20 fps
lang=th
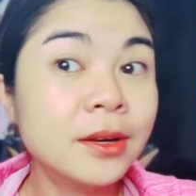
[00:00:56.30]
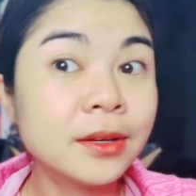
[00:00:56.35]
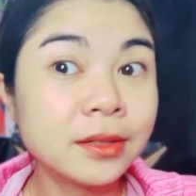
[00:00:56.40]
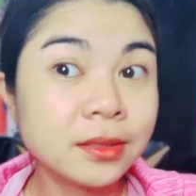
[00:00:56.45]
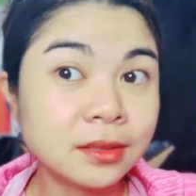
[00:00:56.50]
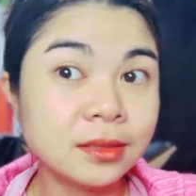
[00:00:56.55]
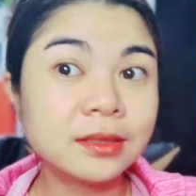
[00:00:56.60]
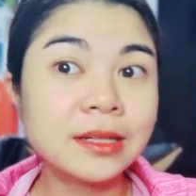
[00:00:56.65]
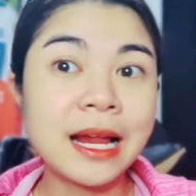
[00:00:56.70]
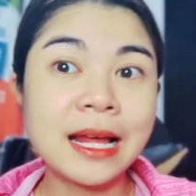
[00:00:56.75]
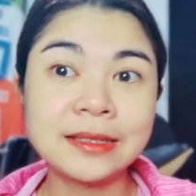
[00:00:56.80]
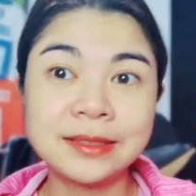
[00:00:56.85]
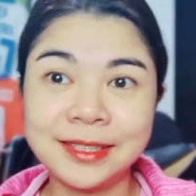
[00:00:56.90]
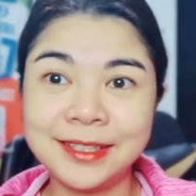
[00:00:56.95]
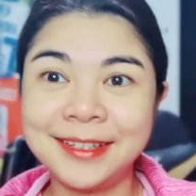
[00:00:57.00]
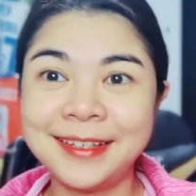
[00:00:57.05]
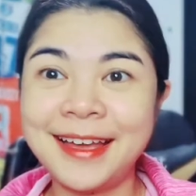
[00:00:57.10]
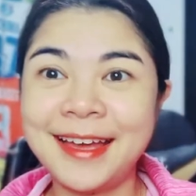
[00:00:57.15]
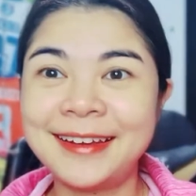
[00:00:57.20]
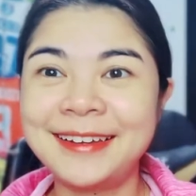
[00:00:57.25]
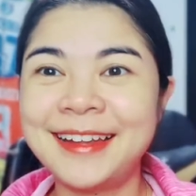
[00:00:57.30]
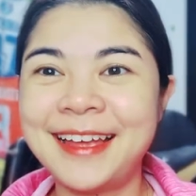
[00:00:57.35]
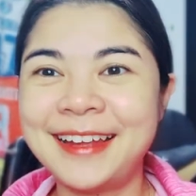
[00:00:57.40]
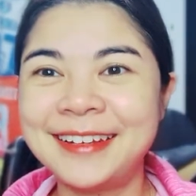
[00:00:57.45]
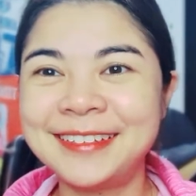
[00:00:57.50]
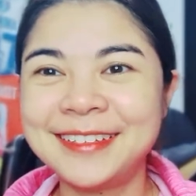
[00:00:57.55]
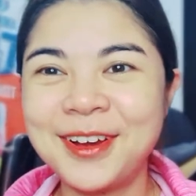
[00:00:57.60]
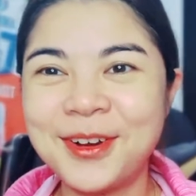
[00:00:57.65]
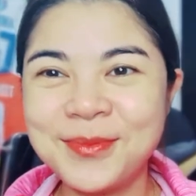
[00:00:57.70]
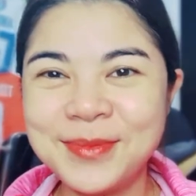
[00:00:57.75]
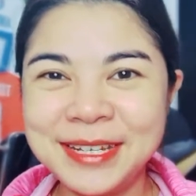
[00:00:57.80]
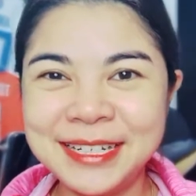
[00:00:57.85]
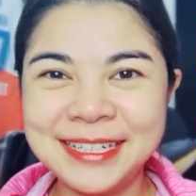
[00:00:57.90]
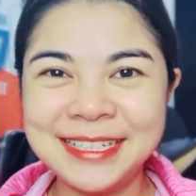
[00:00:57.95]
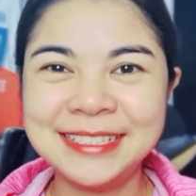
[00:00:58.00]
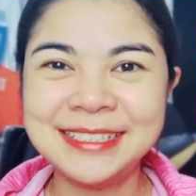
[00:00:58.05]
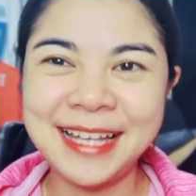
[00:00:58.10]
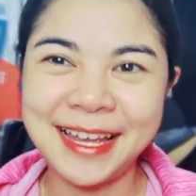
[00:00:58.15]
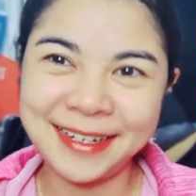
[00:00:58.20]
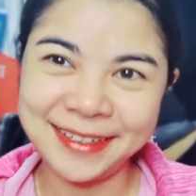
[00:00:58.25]
หรือราศีกันนั้นเขามี
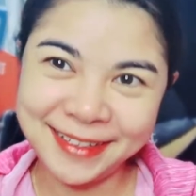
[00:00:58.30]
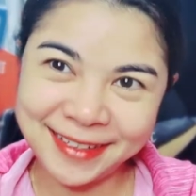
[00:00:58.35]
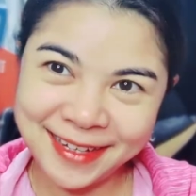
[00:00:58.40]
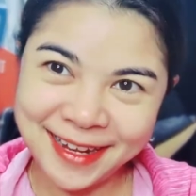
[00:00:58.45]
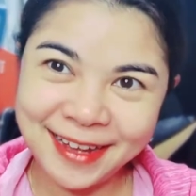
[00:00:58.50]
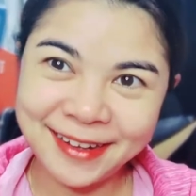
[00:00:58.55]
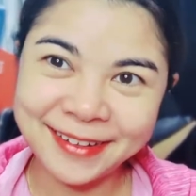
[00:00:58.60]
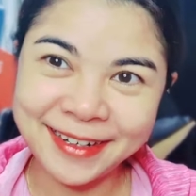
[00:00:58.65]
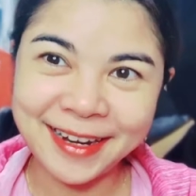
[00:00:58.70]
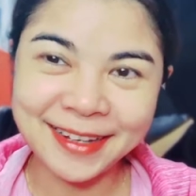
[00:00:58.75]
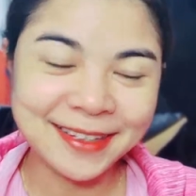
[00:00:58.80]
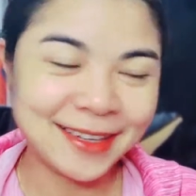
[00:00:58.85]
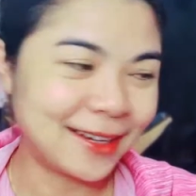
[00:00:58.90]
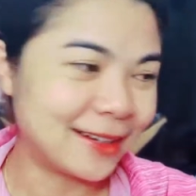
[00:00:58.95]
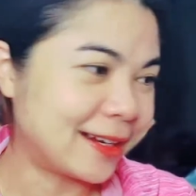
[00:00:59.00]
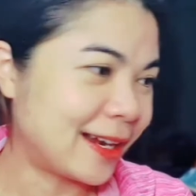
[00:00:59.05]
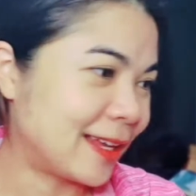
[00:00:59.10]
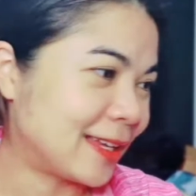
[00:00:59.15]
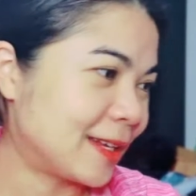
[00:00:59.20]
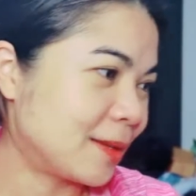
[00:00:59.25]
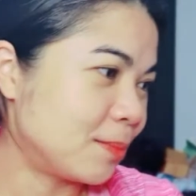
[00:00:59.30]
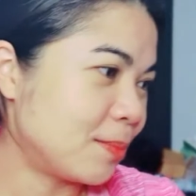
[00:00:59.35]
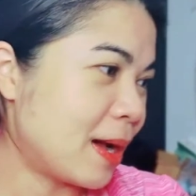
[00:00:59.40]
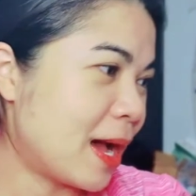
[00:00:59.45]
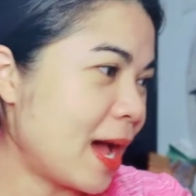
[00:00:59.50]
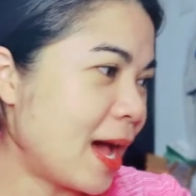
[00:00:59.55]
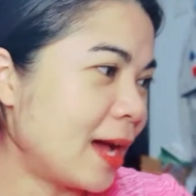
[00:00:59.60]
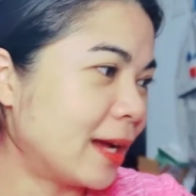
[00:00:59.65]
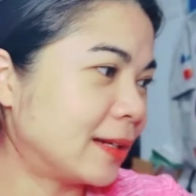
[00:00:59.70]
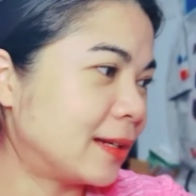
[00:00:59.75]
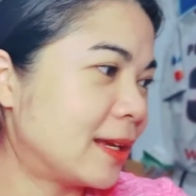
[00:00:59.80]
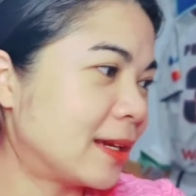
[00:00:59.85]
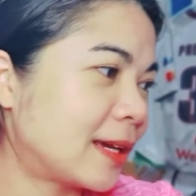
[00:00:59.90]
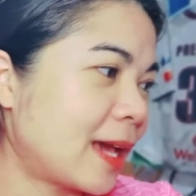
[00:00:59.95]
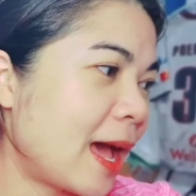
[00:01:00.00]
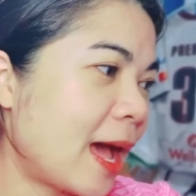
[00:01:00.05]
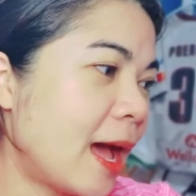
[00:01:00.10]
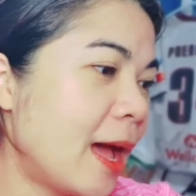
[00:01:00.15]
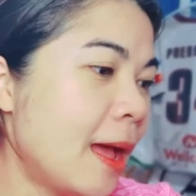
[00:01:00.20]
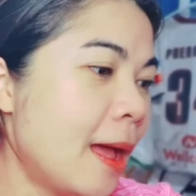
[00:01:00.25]
นิสัยที่น่ารักอย่างไรกันบ้างนะ
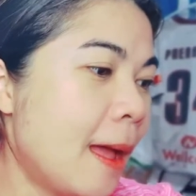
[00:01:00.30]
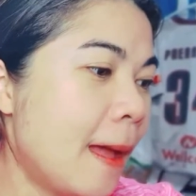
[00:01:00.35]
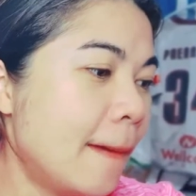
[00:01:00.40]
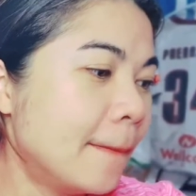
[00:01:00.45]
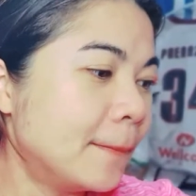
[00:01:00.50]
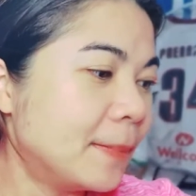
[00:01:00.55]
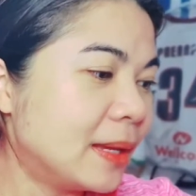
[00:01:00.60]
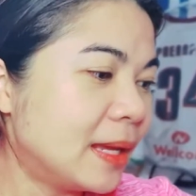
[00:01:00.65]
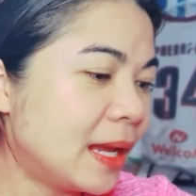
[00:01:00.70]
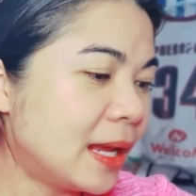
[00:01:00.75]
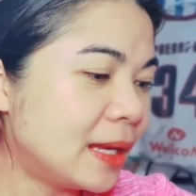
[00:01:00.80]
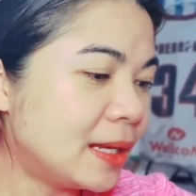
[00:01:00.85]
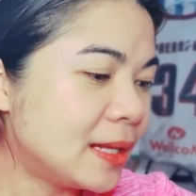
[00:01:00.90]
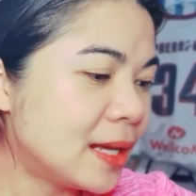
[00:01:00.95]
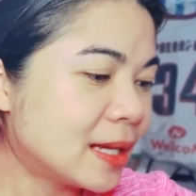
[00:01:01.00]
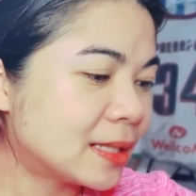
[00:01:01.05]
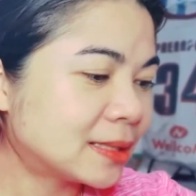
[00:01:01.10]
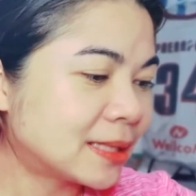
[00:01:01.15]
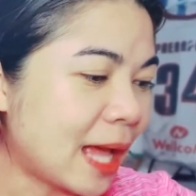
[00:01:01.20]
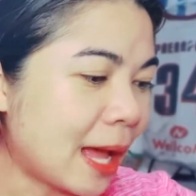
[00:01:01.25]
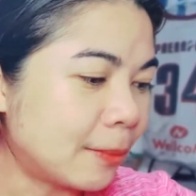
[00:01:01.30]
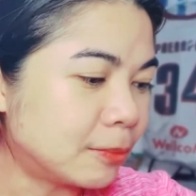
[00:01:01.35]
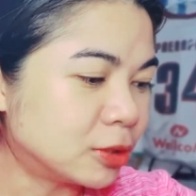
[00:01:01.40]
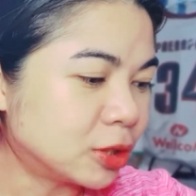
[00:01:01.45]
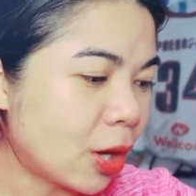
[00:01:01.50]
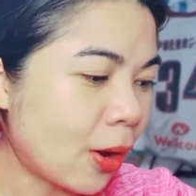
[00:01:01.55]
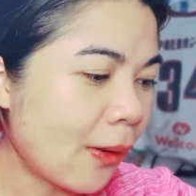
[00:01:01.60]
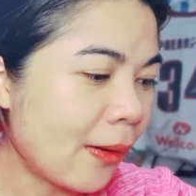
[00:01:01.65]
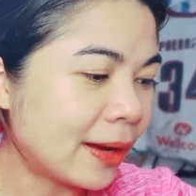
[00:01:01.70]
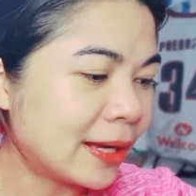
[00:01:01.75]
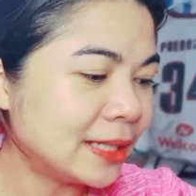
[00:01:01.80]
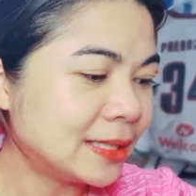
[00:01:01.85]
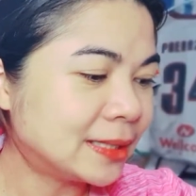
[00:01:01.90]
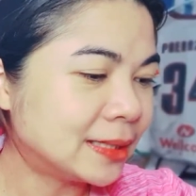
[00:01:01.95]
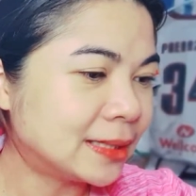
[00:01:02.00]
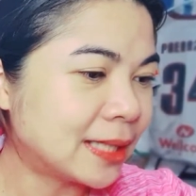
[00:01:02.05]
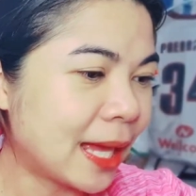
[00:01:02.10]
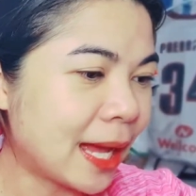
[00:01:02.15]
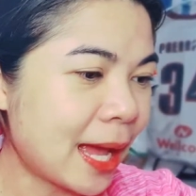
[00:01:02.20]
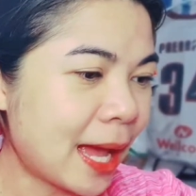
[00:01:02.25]
คะมีให้เลือก3 choice
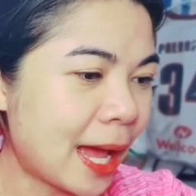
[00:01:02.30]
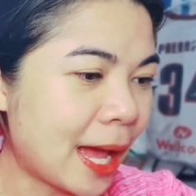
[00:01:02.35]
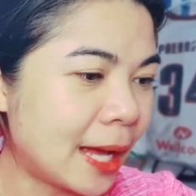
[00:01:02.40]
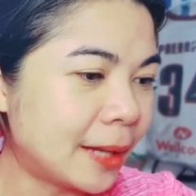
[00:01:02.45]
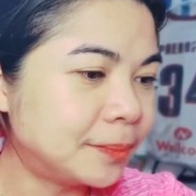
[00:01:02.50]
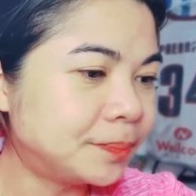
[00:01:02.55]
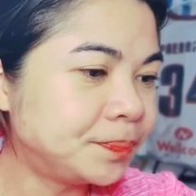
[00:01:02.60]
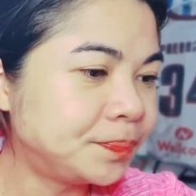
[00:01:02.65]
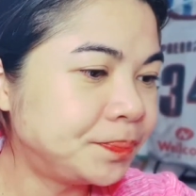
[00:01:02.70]
นะคะ